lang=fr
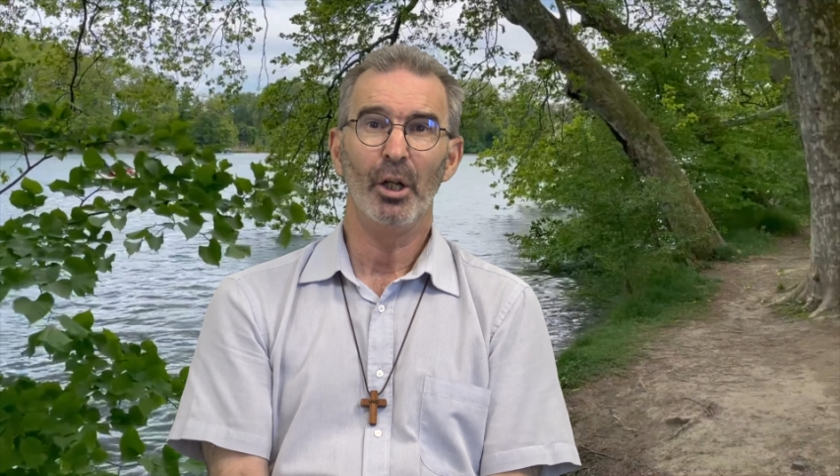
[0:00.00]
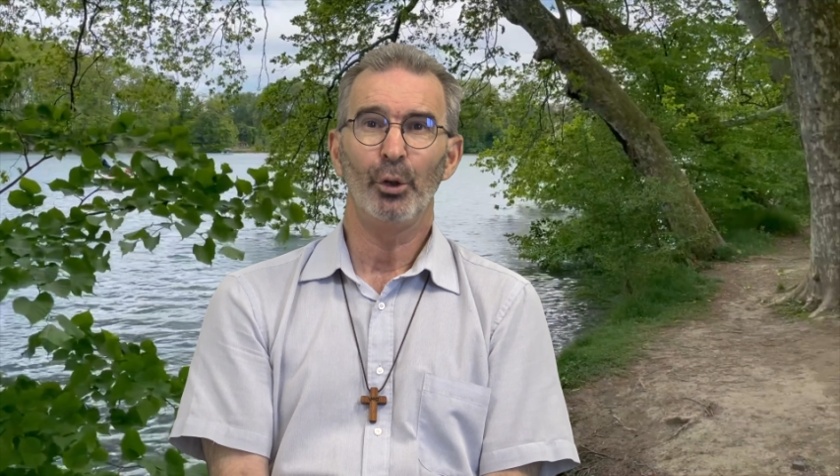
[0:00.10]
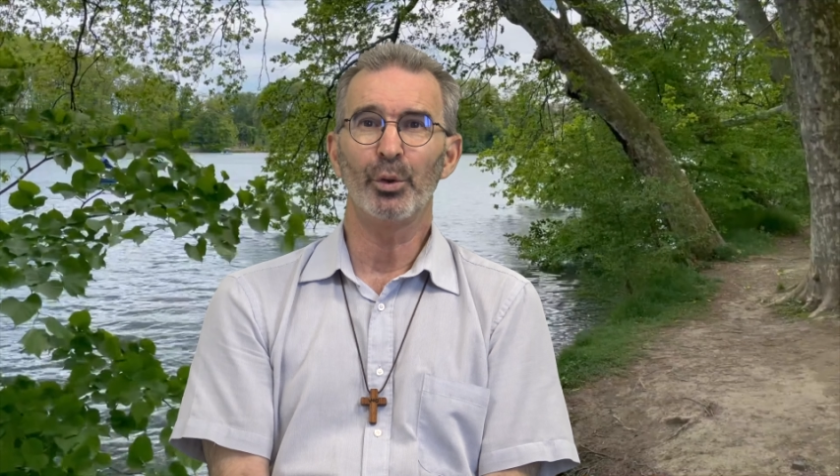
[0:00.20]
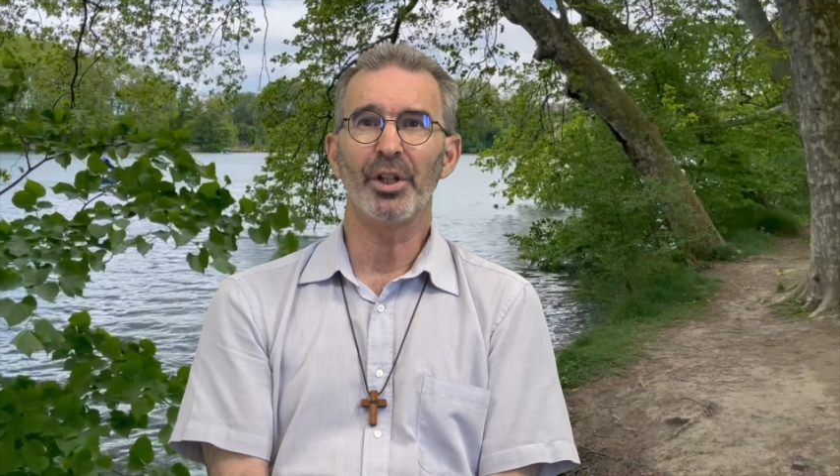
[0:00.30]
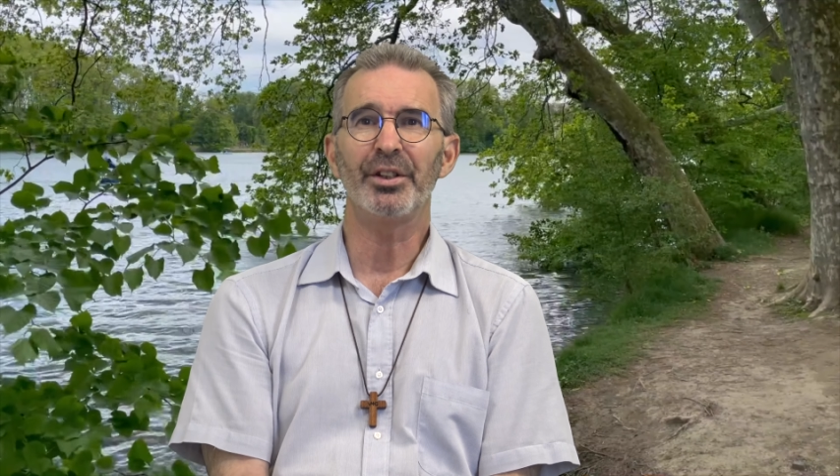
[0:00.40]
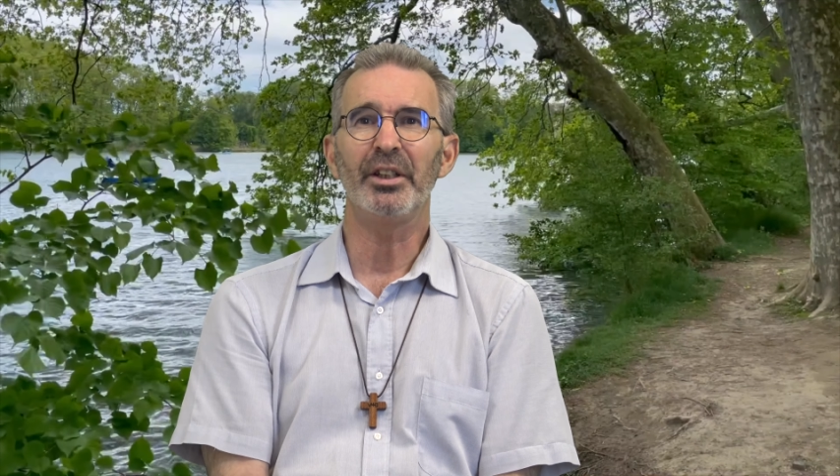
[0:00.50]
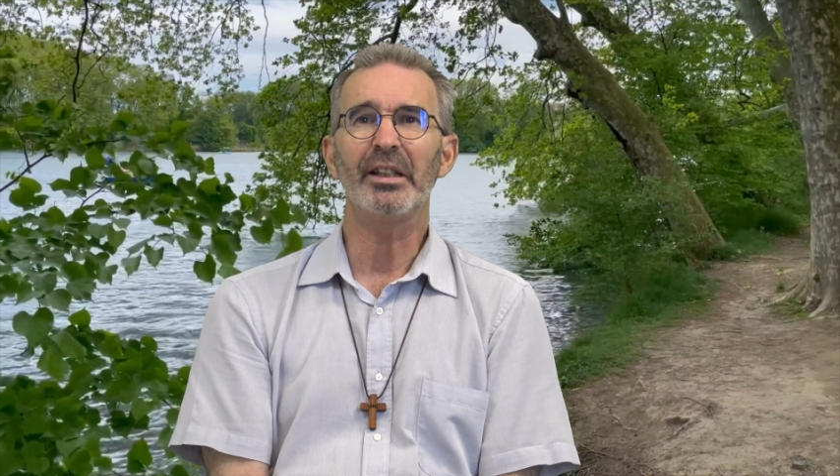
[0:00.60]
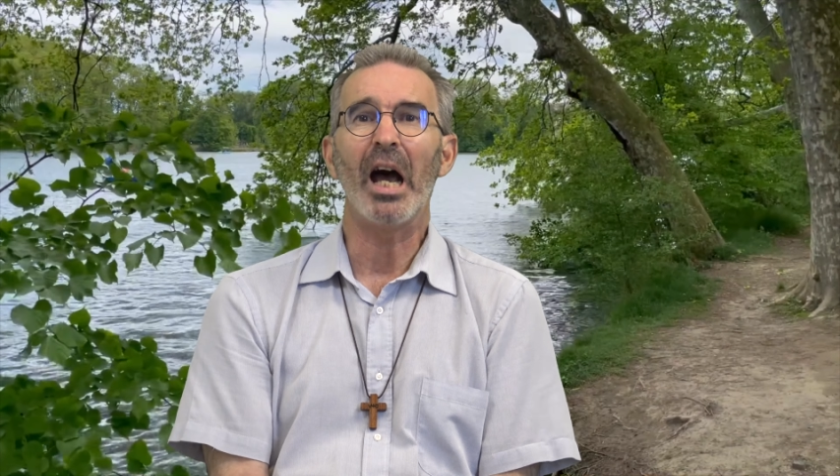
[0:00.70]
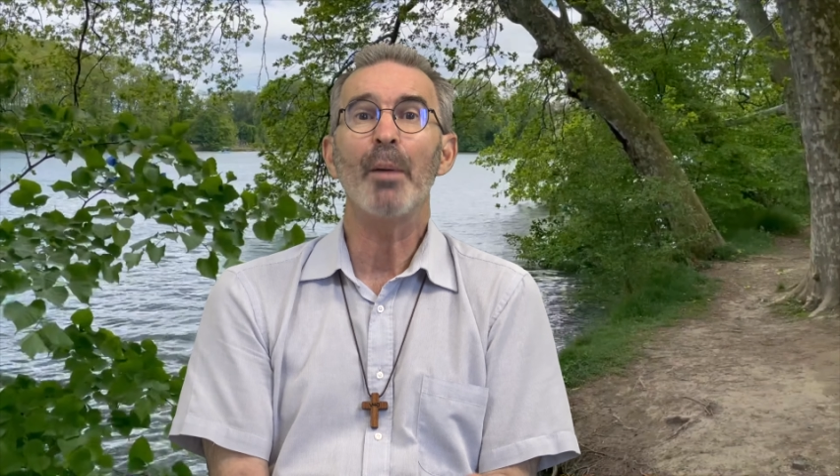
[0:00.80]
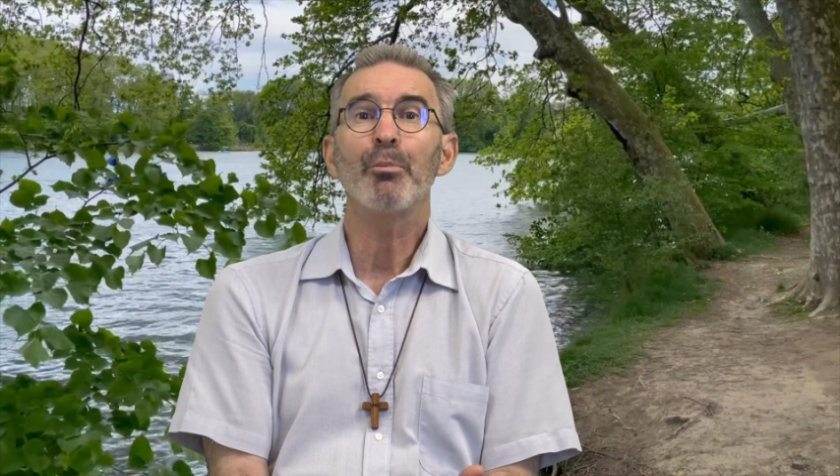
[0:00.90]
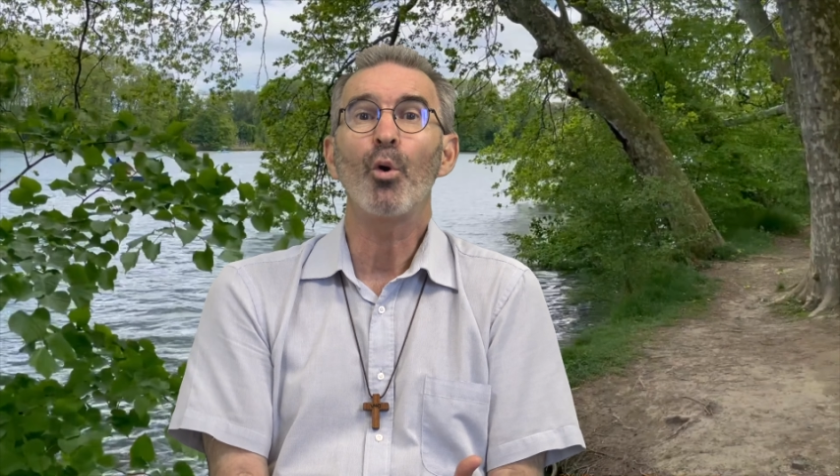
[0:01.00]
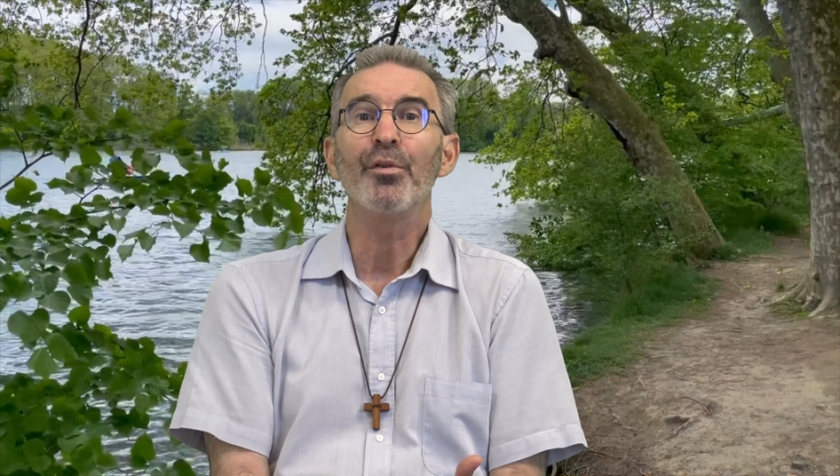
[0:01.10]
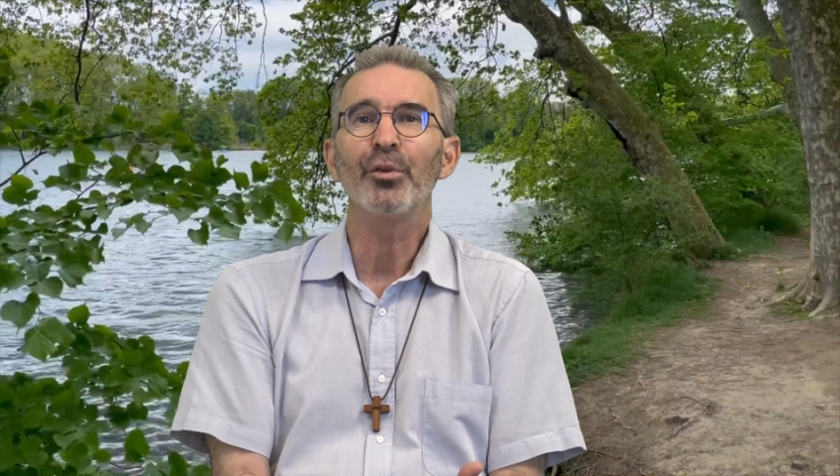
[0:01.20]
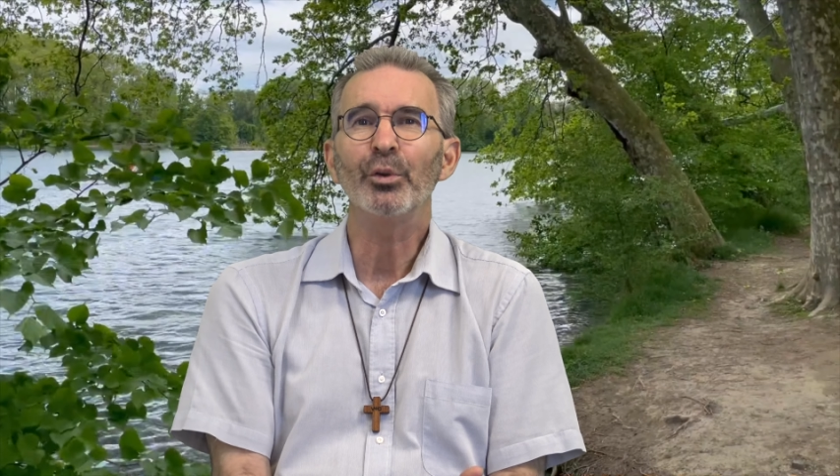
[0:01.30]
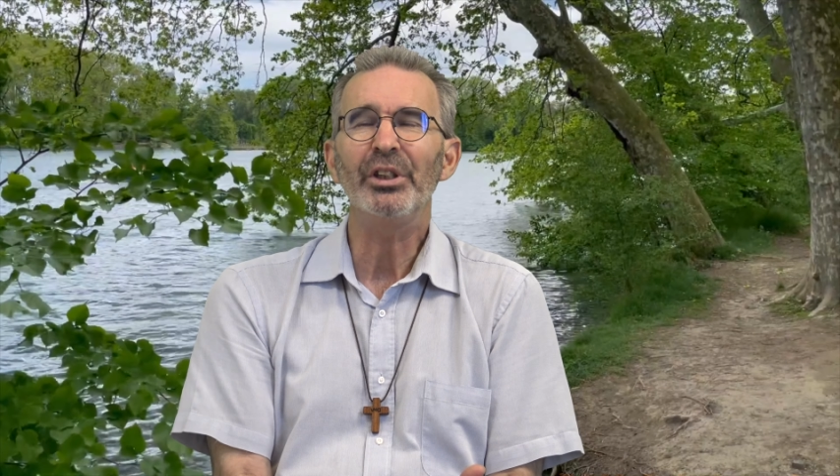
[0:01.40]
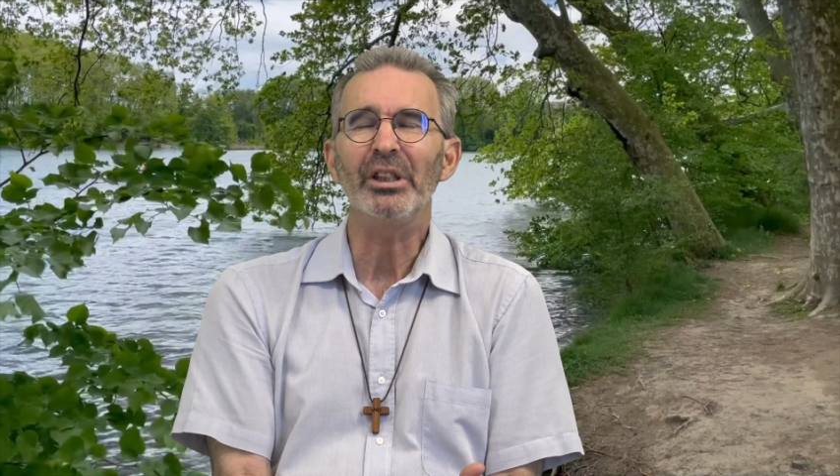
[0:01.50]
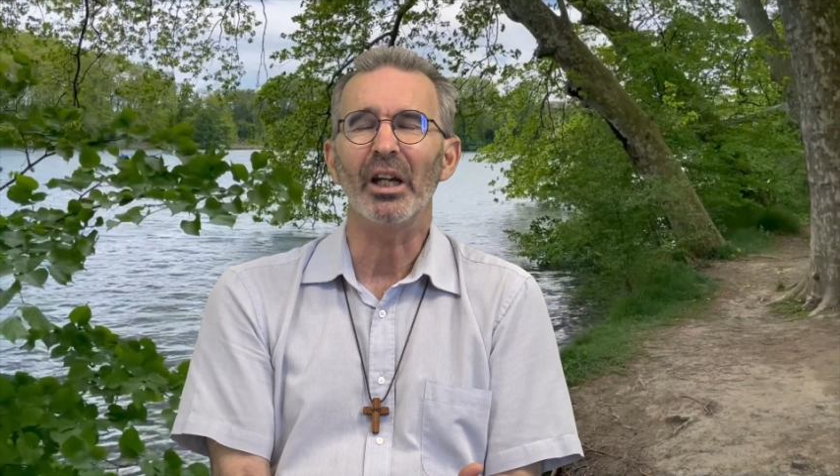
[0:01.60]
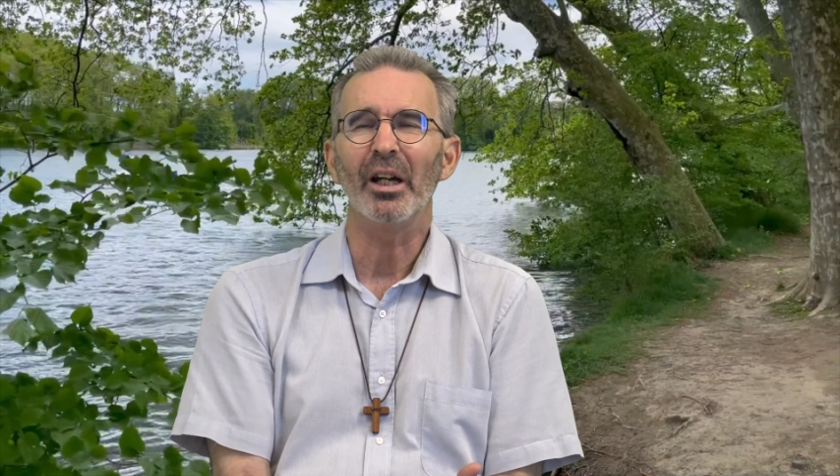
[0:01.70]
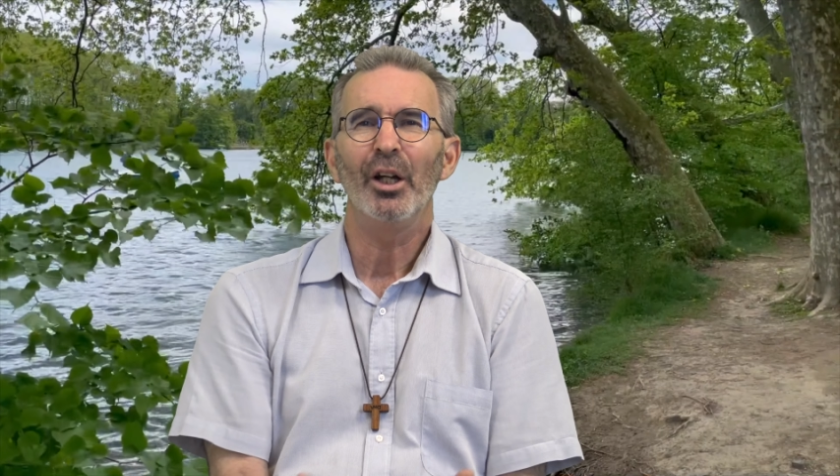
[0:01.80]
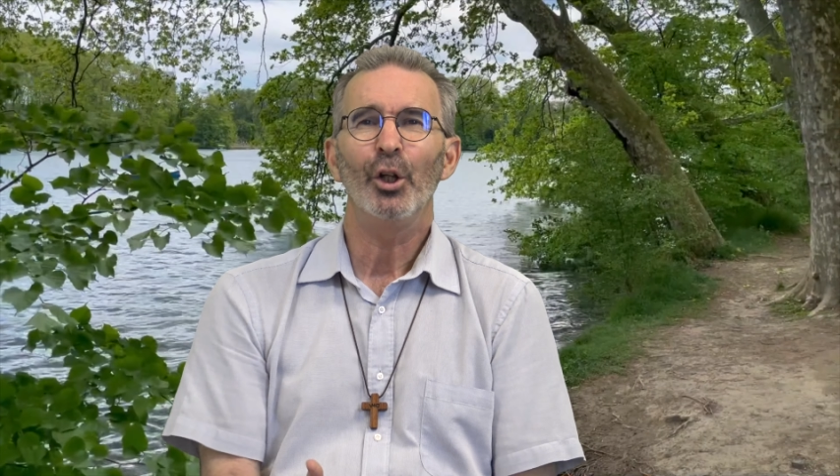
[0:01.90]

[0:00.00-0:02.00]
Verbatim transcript: nous incite à approfondir